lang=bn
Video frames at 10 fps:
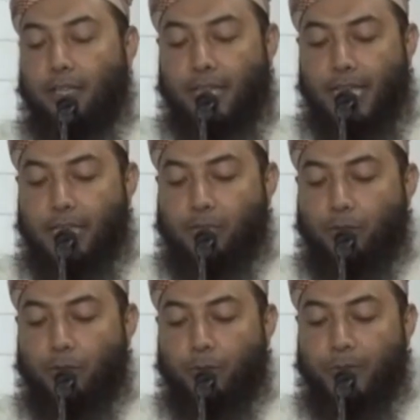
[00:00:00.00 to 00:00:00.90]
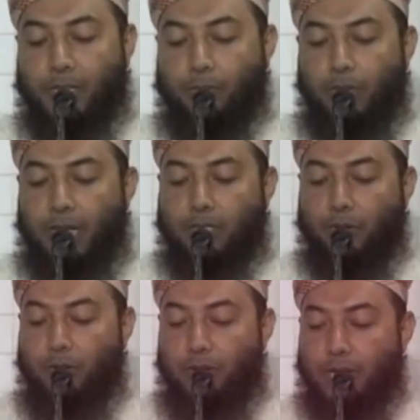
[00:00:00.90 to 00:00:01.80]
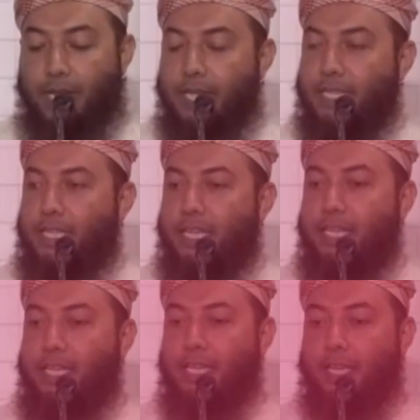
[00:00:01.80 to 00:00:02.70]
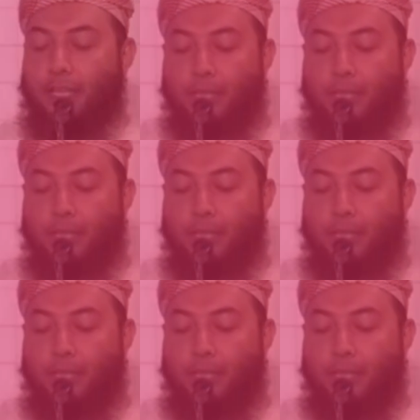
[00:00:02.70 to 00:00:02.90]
তো এই জন্য নবী যখন এই দিন নিয়ে